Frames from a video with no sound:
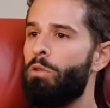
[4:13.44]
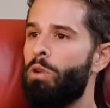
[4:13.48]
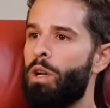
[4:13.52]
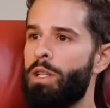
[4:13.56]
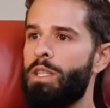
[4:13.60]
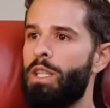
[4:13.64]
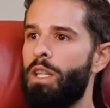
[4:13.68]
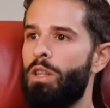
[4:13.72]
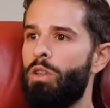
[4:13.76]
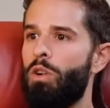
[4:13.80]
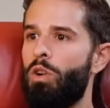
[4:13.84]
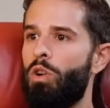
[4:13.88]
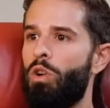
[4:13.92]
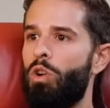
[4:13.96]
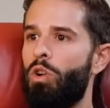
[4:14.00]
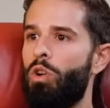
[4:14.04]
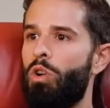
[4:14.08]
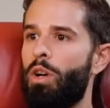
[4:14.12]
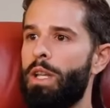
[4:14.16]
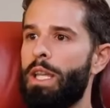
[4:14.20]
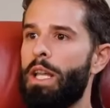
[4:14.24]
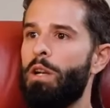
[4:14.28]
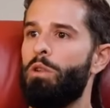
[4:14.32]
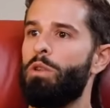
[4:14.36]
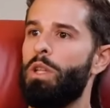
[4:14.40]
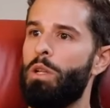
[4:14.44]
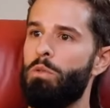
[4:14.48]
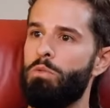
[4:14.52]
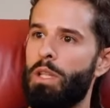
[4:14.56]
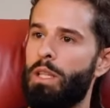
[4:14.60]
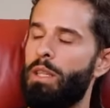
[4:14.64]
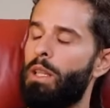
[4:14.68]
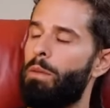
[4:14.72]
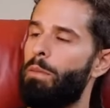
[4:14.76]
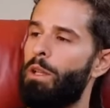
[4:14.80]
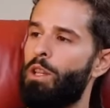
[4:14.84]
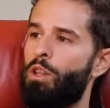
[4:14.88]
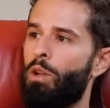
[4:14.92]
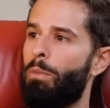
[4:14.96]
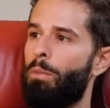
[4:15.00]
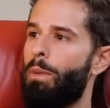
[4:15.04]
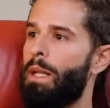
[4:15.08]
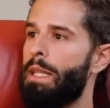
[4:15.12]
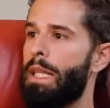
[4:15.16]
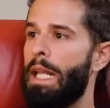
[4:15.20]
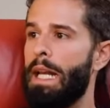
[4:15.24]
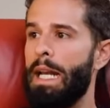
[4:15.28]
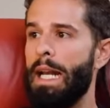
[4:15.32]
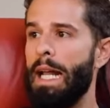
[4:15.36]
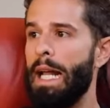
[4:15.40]
no ha sido, ella no tiene un sentimiento
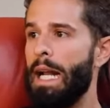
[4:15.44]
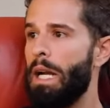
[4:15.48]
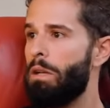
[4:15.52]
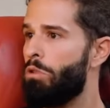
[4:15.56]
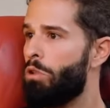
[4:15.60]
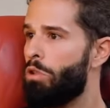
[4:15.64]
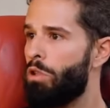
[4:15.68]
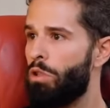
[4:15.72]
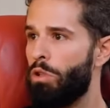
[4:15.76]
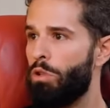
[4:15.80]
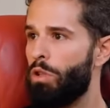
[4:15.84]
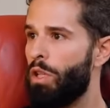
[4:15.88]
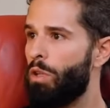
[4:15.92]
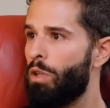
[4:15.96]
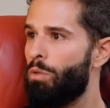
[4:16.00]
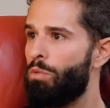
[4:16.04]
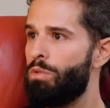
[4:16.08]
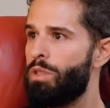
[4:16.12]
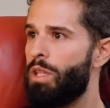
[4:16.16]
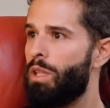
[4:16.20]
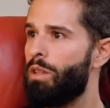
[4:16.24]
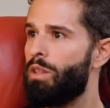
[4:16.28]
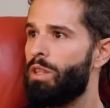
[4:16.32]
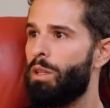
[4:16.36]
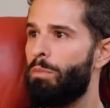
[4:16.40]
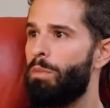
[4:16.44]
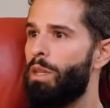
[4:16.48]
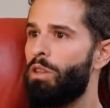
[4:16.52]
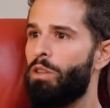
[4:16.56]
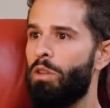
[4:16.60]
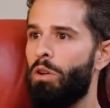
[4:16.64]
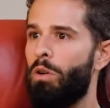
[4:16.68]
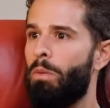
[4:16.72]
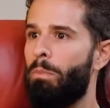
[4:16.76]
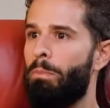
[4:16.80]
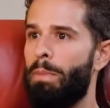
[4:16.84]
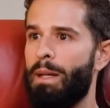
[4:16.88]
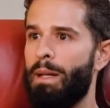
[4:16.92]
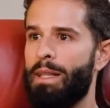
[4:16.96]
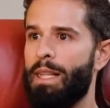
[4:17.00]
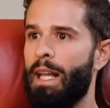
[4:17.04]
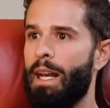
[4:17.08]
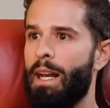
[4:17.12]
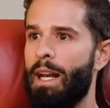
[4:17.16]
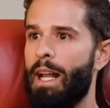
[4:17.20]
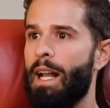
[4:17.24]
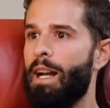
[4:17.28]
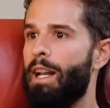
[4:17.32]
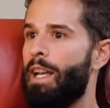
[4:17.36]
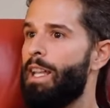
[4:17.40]
maternal, yo no tengo un sentimiento
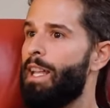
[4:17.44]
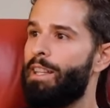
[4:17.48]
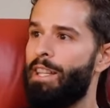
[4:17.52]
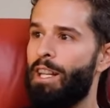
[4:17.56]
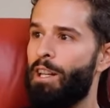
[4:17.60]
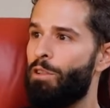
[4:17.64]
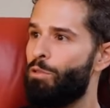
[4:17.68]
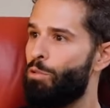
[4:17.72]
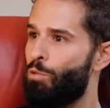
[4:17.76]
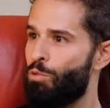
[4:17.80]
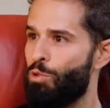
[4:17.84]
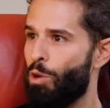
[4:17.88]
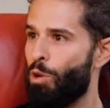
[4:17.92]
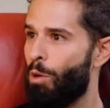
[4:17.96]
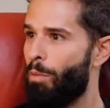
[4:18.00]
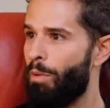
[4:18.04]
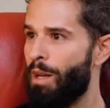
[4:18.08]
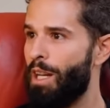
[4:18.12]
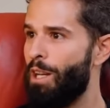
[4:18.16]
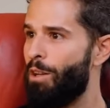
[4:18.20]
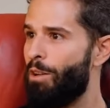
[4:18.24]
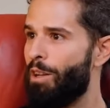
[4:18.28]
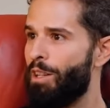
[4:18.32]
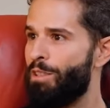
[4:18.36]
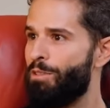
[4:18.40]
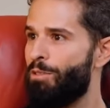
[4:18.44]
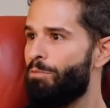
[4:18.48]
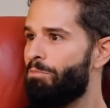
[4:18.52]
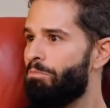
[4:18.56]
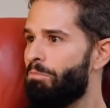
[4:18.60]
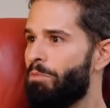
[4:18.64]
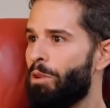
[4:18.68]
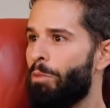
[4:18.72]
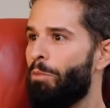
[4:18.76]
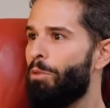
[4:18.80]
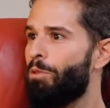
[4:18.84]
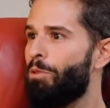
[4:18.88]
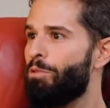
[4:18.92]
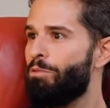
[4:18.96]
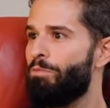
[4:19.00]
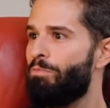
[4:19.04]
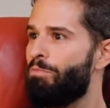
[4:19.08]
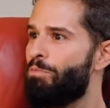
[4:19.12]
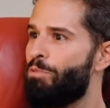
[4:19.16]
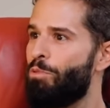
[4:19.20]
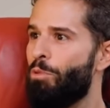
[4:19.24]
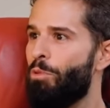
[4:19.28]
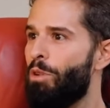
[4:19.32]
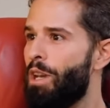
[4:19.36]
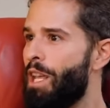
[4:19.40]
paternal, ella tiene sus sobrinos que son como
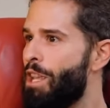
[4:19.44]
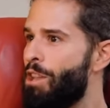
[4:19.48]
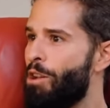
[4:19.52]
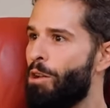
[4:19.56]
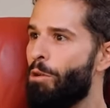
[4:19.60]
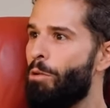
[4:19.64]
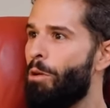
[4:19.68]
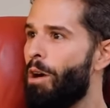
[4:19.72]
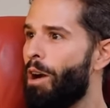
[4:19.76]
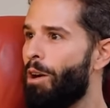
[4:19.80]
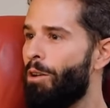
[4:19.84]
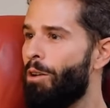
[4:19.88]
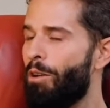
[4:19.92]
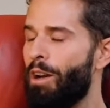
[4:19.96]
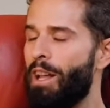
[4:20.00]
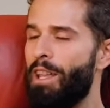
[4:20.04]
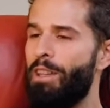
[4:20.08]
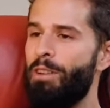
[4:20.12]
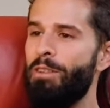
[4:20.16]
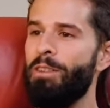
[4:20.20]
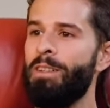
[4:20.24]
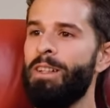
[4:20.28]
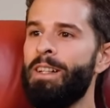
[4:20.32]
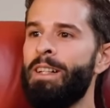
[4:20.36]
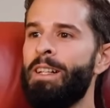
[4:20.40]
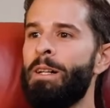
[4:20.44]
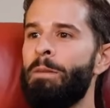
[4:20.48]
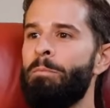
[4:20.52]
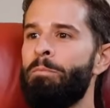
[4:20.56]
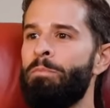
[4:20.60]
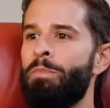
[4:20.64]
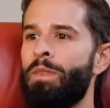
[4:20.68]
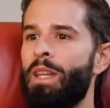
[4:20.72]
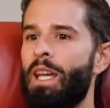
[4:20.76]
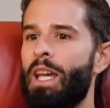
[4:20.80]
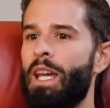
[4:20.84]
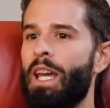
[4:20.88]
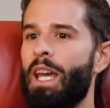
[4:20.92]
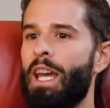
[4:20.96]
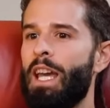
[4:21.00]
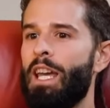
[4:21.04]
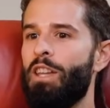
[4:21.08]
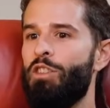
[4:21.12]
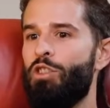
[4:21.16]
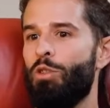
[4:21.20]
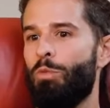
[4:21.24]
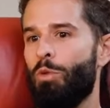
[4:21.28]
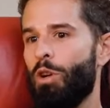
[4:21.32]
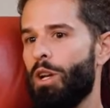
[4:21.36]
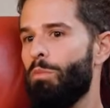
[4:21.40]
sus niños y juega con ellos.
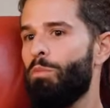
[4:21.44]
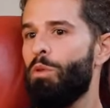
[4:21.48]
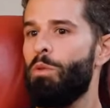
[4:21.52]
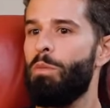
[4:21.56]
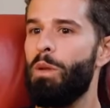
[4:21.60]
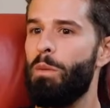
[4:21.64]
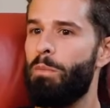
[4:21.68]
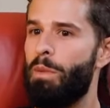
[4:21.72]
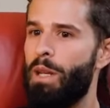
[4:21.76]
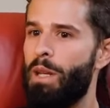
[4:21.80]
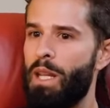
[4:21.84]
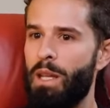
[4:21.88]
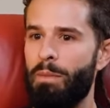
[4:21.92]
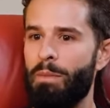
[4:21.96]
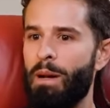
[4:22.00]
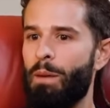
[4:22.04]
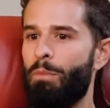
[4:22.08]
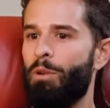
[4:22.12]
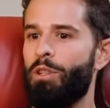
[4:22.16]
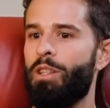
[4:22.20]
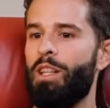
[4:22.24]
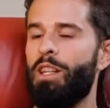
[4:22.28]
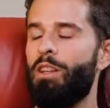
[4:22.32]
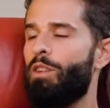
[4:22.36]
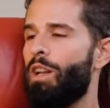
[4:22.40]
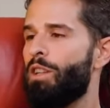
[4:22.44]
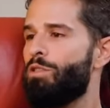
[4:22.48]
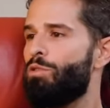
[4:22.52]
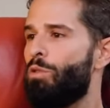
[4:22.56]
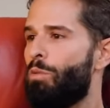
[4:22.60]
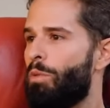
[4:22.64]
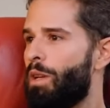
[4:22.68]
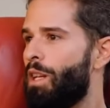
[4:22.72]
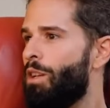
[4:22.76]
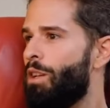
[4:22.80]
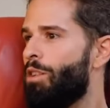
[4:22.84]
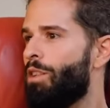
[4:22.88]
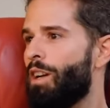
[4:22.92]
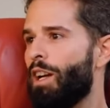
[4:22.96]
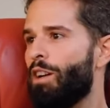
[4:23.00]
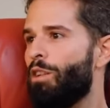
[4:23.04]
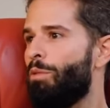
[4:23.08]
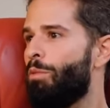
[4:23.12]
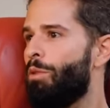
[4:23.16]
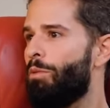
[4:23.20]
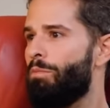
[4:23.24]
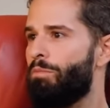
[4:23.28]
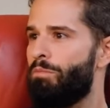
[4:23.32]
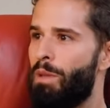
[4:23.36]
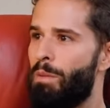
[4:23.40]
Eh, yo, por ejemplo, mi prima pues, ha tenido ahora sobrino, que es
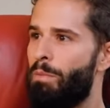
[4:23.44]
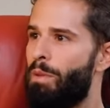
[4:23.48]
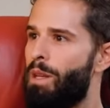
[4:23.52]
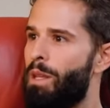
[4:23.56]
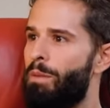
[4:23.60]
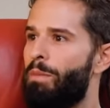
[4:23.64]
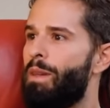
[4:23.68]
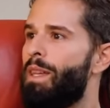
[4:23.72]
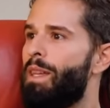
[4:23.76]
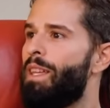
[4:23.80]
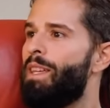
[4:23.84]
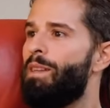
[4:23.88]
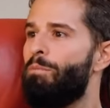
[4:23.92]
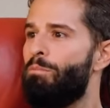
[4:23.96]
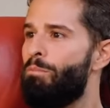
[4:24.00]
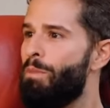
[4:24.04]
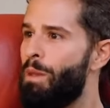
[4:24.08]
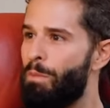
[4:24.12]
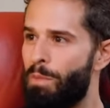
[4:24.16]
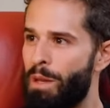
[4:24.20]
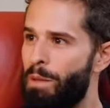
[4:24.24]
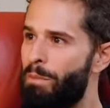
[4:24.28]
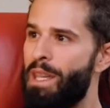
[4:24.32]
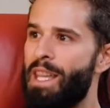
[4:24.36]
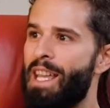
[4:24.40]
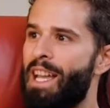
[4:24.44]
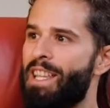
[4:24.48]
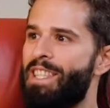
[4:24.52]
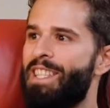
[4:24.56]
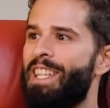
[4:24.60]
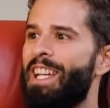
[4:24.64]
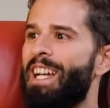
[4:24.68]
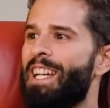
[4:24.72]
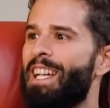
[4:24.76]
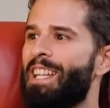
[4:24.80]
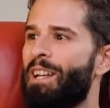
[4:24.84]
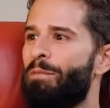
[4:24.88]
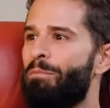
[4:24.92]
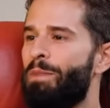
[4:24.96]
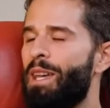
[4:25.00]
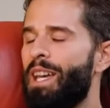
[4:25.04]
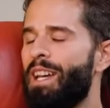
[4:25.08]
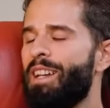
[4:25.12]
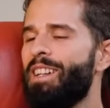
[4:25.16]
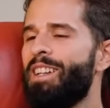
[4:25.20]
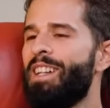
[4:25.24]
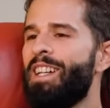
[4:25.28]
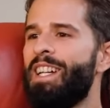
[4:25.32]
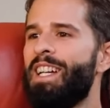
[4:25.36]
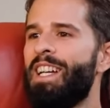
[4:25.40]
como mi, primilla chica
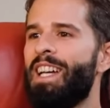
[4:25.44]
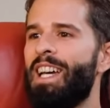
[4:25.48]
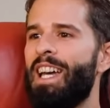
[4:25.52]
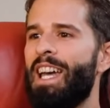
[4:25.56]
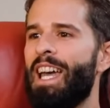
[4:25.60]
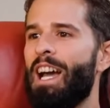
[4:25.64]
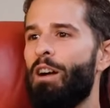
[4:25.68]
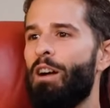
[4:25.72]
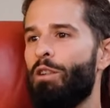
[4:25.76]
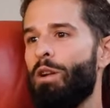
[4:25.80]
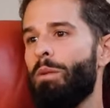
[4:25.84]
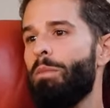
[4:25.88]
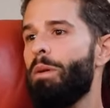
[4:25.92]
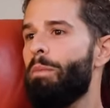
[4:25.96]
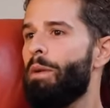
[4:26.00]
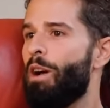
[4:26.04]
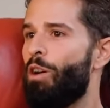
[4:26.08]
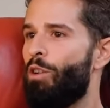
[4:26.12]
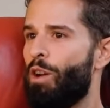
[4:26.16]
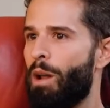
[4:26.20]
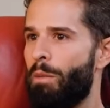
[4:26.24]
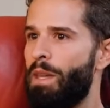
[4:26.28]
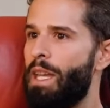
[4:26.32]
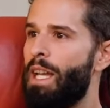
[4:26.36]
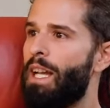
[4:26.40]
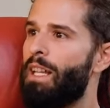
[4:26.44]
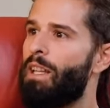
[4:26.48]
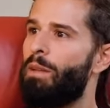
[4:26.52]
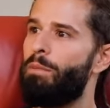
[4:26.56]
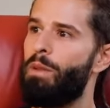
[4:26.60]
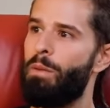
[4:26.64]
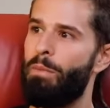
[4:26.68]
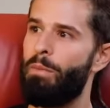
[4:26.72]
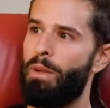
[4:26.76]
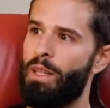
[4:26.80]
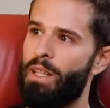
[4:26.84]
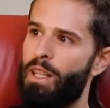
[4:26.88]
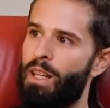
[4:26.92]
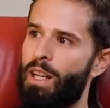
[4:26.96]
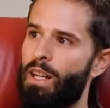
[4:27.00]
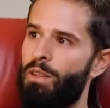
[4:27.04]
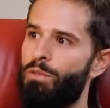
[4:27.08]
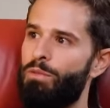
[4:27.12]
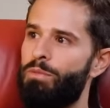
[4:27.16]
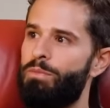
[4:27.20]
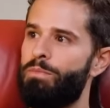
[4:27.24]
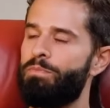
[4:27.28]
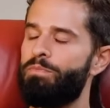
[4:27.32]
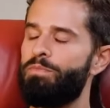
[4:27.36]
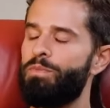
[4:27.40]
también. Eh, ahora mi mejor amiga también va a tener
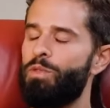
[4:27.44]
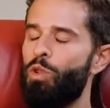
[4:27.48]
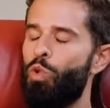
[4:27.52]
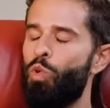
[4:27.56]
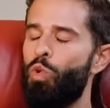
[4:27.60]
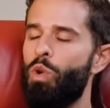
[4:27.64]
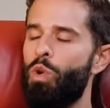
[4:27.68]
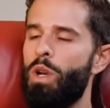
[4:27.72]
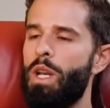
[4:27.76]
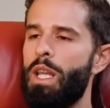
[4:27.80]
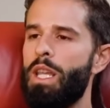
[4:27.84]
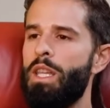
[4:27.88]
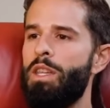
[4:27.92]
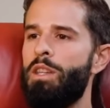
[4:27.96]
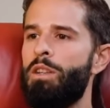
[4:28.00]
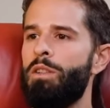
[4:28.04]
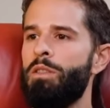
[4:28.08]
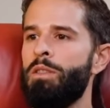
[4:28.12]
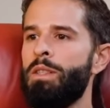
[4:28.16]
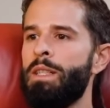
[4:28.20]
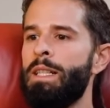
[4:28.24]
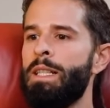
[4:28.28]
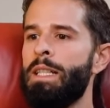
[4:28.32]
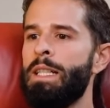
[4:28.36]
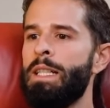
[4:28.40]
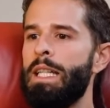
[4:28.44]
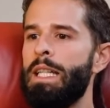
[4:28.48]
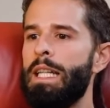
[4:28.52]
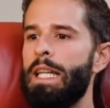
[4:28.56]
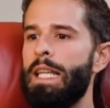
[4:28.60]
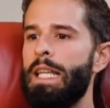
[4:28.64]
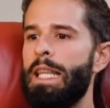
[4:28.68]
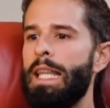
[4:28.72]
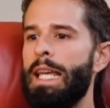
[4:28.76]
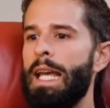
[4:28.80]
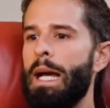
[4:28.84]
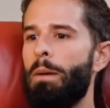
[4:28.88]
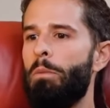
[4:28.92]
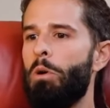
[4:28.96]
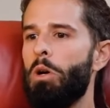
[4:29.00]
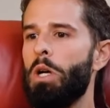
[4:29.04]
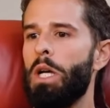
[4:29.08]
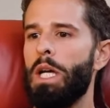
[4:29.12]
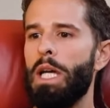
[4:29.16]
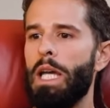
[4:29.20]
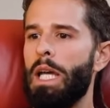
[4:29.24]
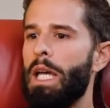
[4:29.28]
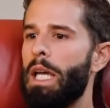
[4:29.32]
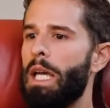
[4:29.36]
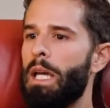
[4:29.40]
un niño y digamos
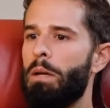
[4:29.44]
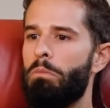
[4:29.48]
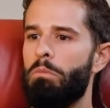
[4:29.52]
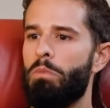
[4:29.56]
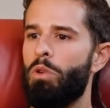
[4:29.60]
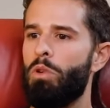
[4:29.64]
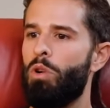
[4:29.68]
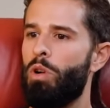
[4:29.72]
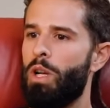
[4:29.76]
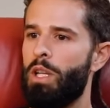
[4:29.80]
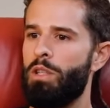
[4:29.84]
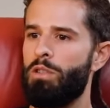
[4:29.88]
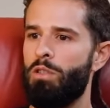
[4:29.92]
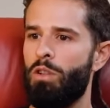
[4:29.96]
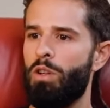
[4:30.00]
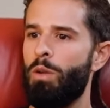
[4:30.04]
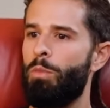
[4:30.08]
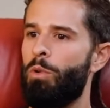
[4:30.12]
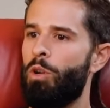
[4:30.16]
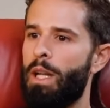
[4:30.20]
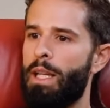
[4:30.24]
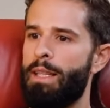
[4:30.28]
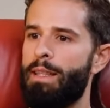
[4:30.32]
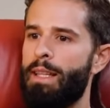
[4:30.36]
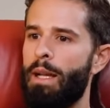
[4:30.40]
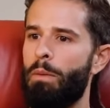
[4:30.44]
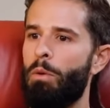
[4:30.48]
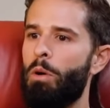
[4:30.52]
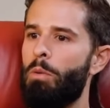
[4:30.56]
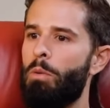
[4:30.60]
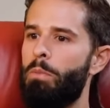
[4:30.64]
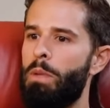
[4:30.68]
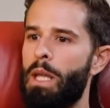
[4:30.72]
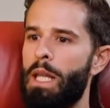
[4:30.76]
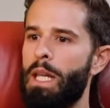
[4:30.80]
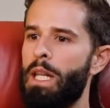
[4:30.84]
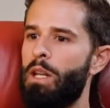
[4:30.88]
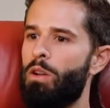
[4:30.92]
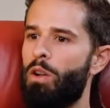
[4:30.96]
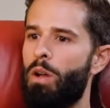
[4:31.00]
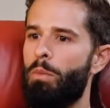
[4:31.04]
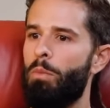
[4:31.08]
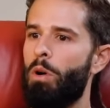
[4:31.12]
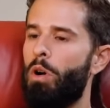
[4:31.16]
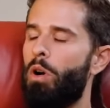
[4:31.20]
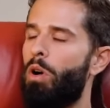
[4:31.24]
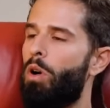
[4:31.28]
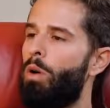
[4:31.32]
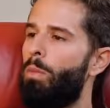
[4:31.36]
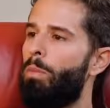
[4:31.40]
que con eso como que estamos bien y no
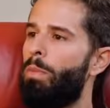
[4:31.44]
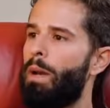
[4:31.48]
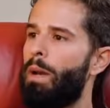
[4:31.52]
hemos